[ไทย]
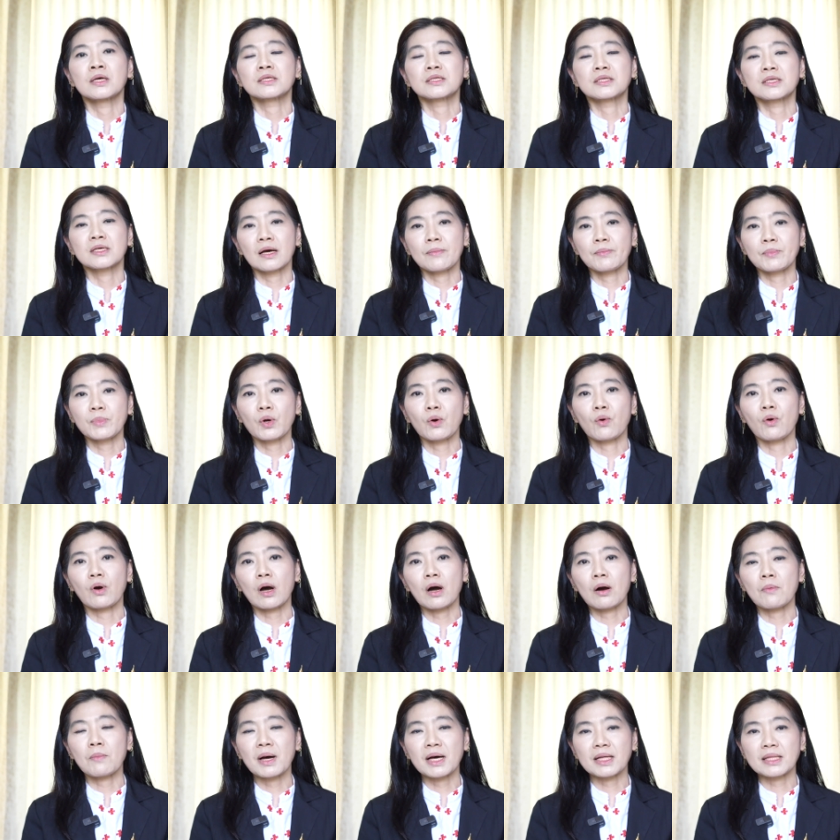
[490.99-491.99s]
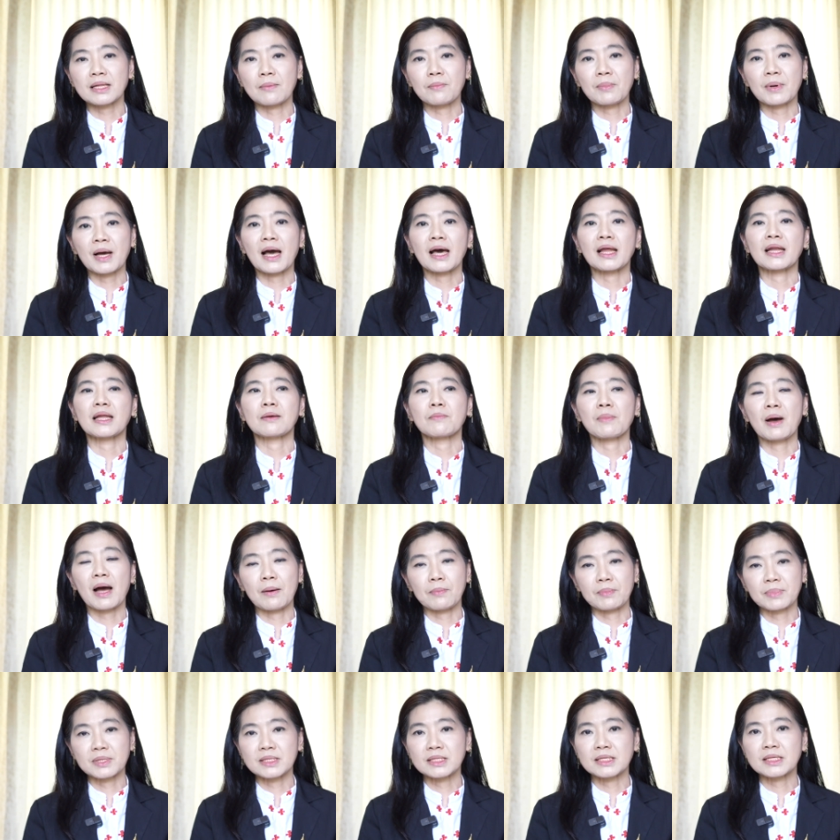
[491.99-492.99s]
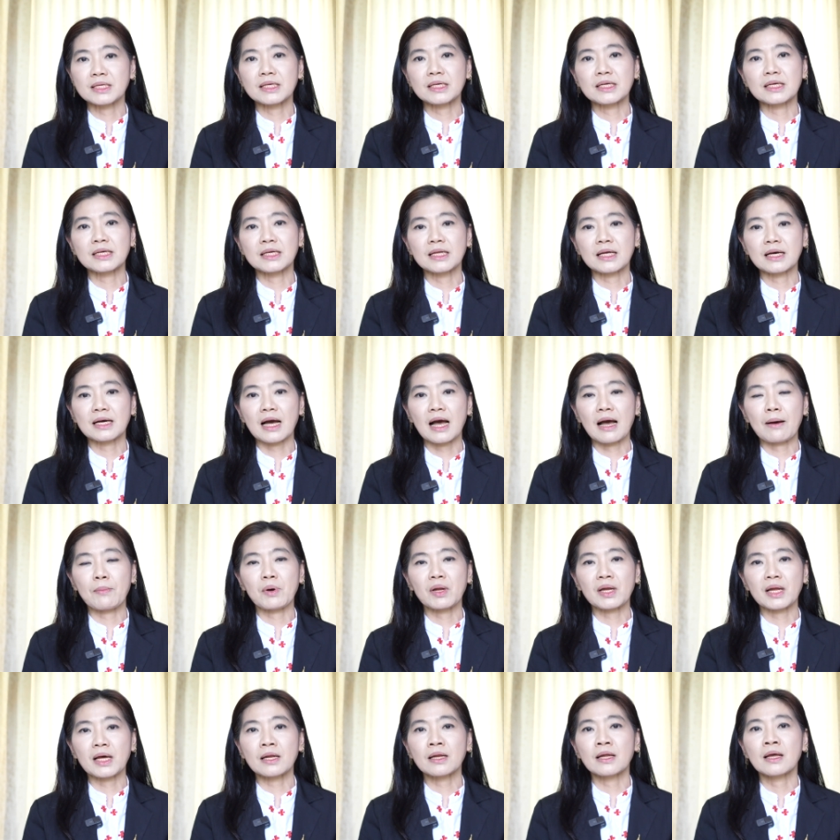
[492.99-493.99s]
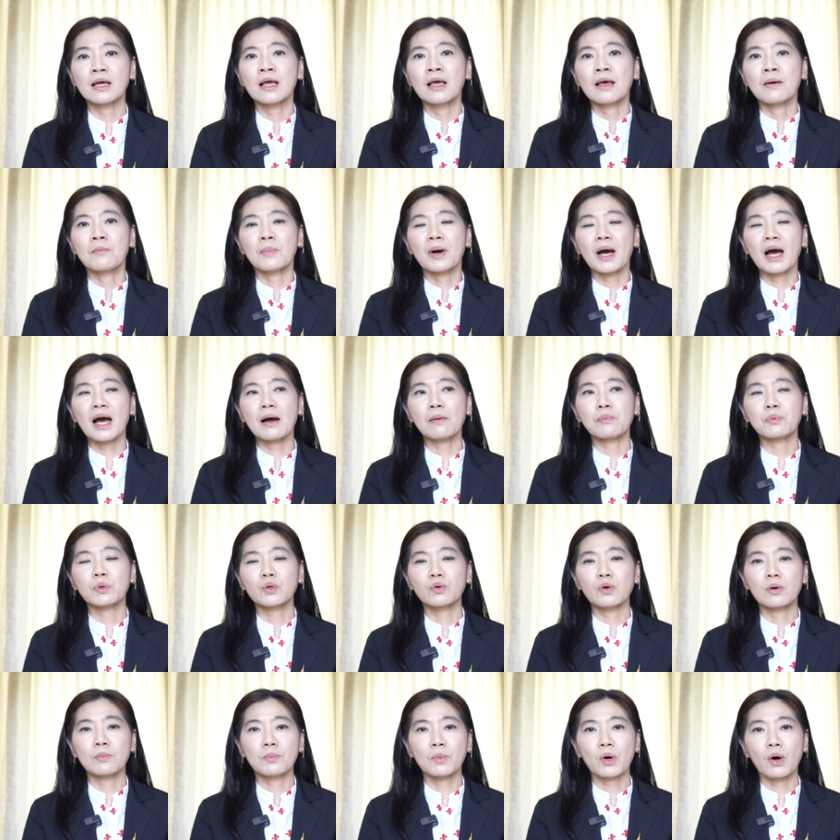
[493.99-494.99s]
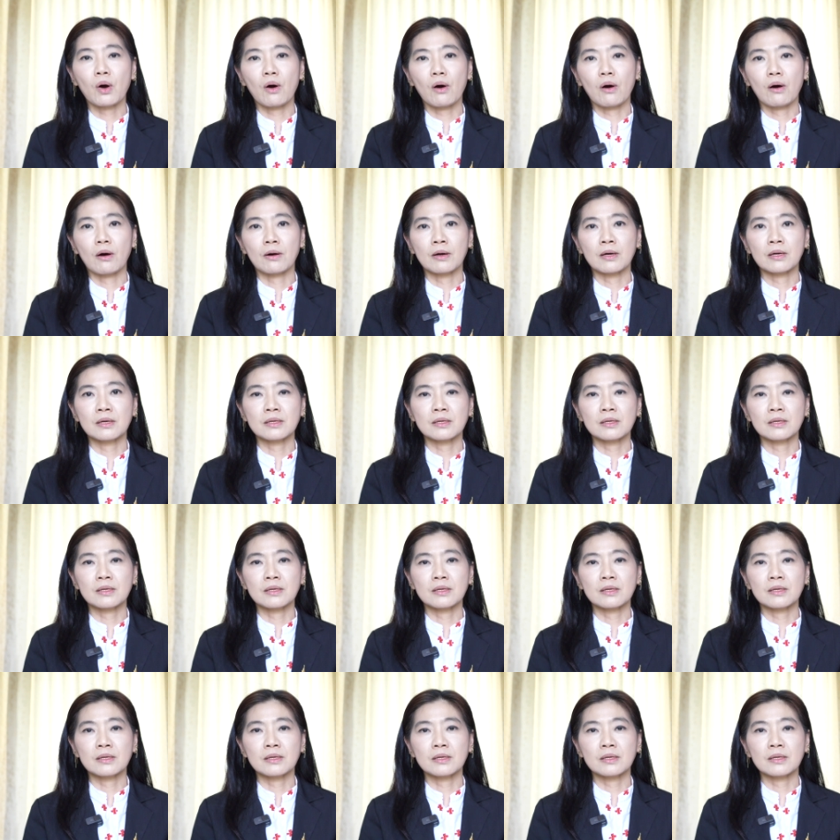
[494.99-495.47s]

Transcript: เชื่อมโยงเข้ามาทำงานในบางพื้นที่นะคะ เพราะนั้นภาพรวมของ